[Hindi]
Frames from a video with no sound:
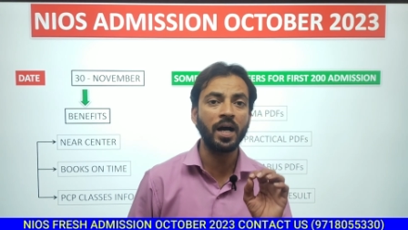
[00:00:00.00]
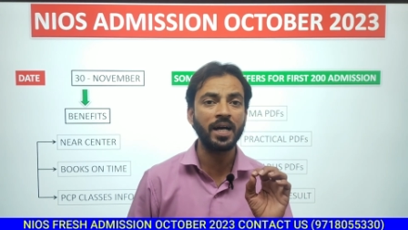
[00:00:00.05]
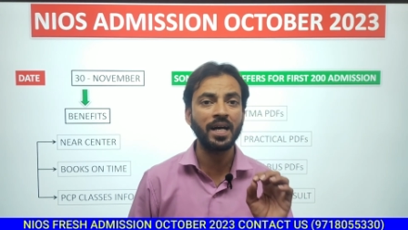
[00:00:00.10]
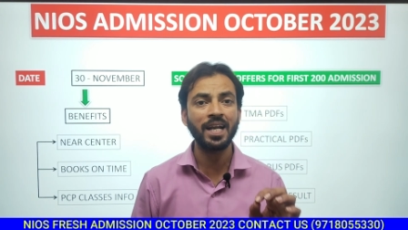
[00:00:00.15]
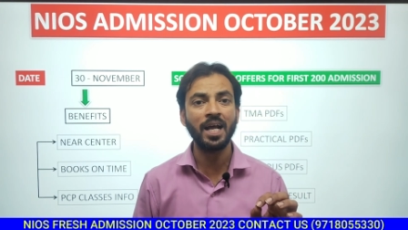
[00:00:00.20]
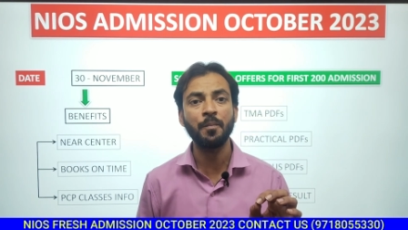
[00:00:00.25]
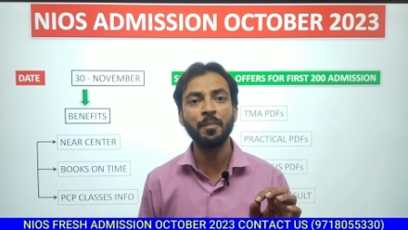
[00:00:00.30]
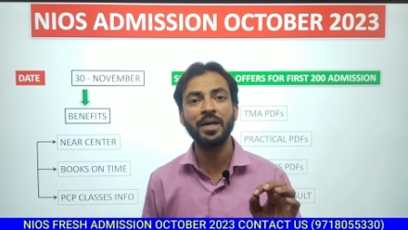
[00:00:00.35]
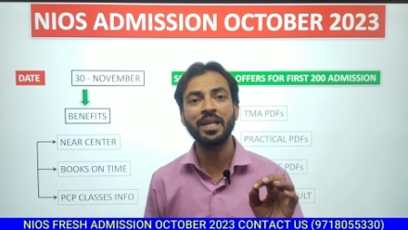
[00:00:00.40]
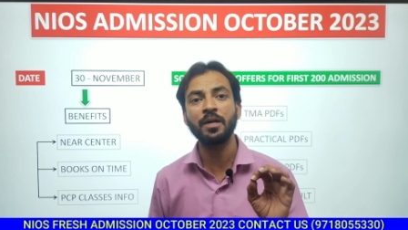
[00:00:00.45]

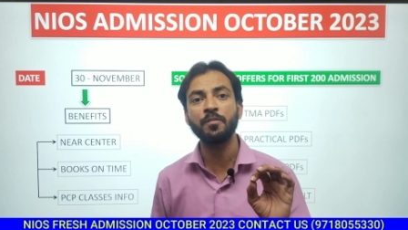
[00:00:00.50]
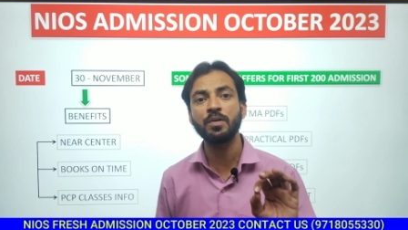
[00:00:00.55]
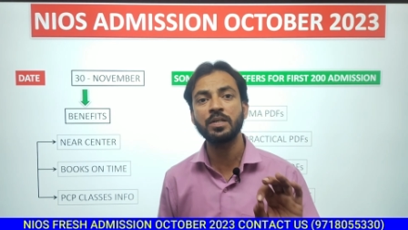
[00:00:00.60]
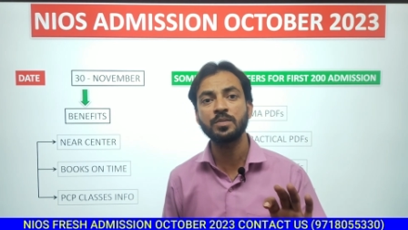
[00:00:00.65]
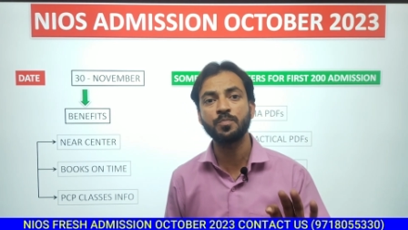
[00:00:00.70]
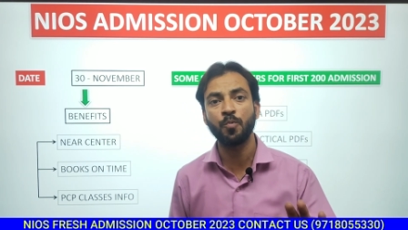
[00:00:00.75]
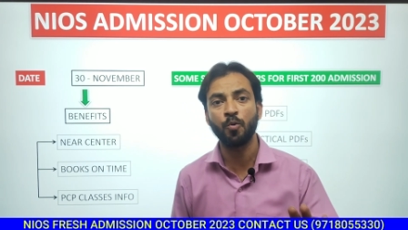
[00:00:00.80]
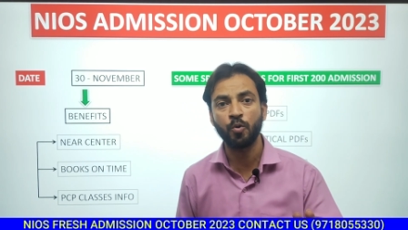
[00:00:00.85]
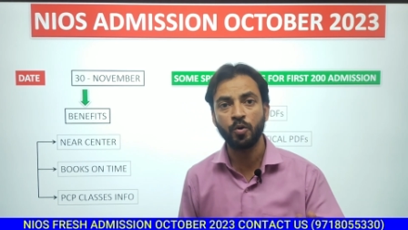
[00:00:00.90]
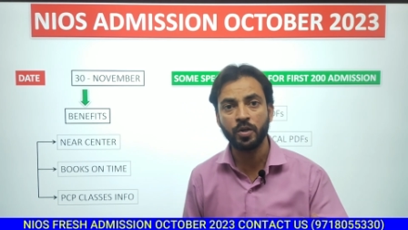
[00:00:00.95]
अगर आप
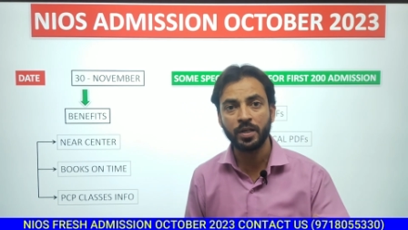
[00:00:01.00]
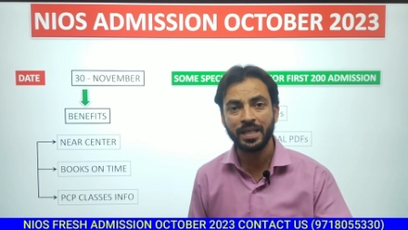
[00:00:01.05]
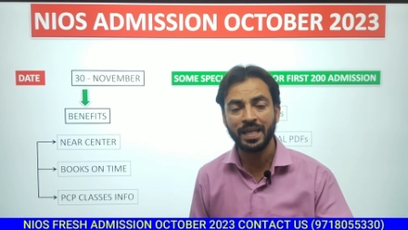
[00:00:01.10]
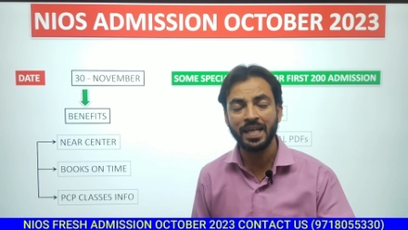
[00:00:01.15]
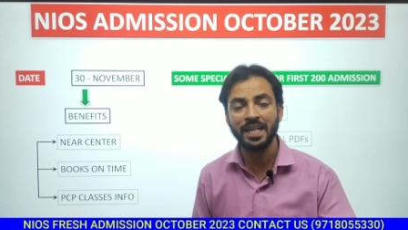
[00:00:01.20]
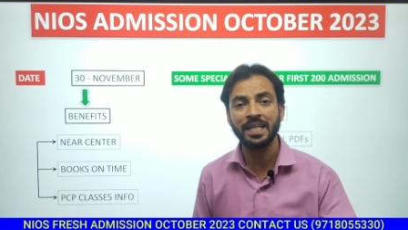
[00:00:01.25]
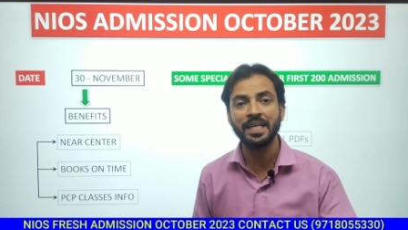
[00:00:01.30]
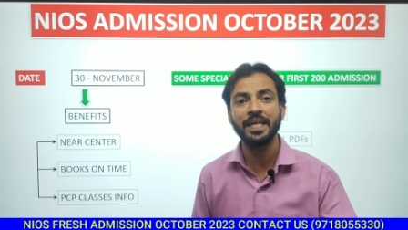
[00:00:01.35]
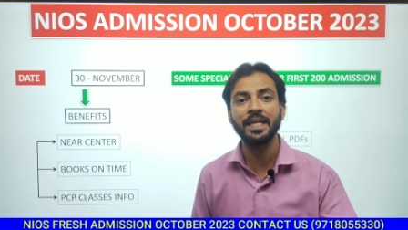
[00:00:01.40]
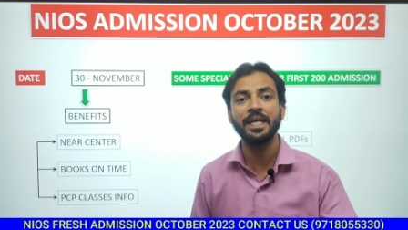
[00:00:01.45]
एनआईएस बोर्ड
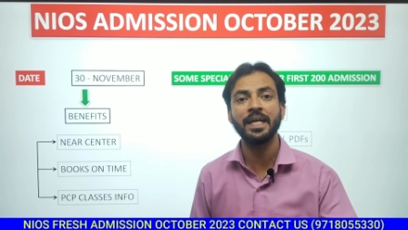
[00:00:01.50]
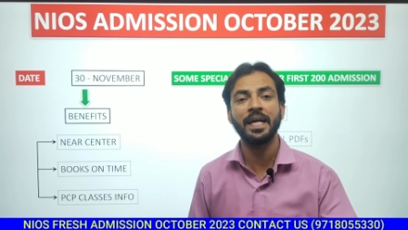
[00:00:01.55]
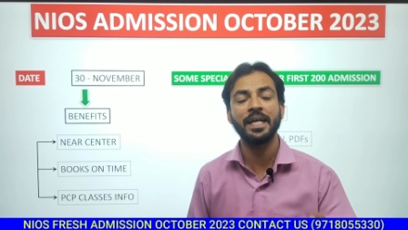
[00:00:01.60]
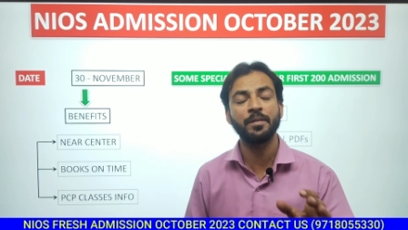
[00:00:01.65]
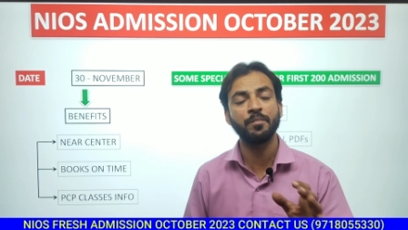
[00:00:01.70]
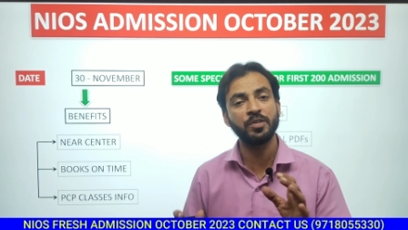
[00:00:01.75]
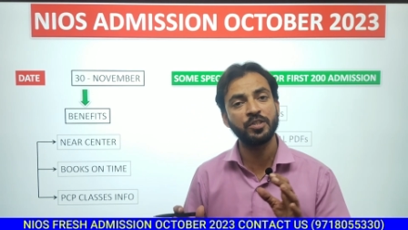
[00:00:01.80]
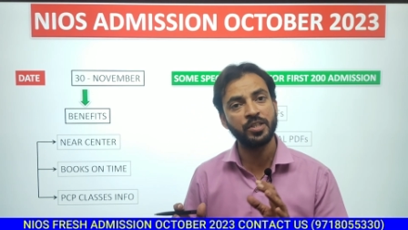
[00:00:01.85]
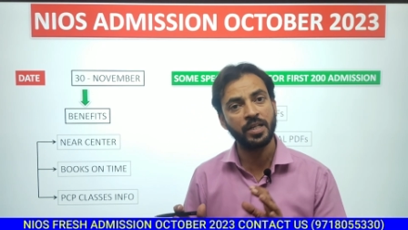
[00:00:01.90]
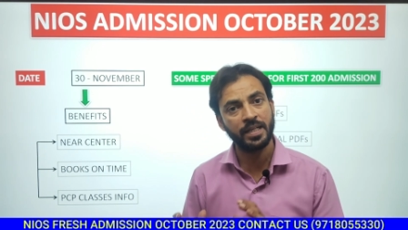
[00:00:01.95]
के लिए
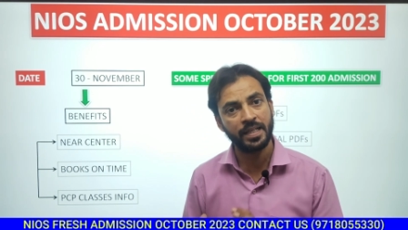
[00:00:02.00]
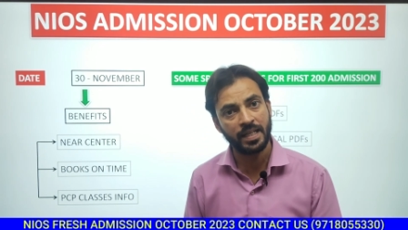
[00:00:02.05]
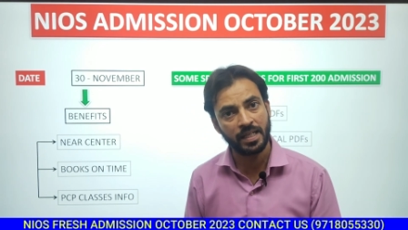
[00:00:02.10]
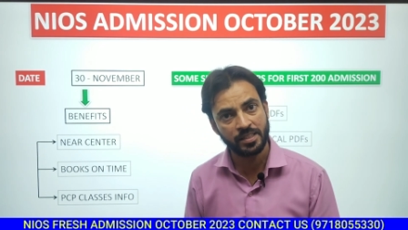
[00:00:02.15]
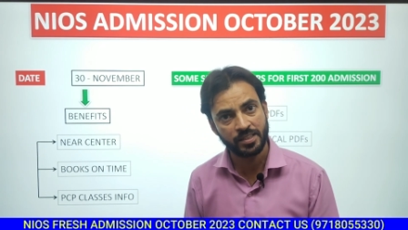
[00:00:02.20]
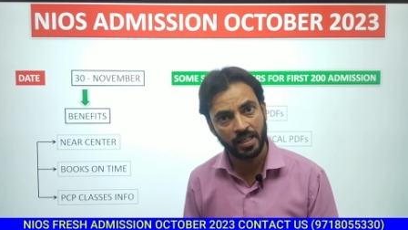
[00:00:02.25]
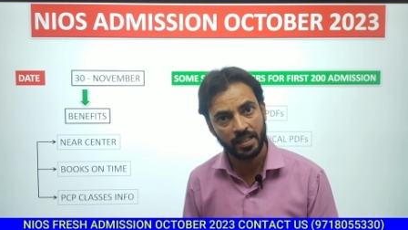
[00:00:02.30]
एडमिशन लेना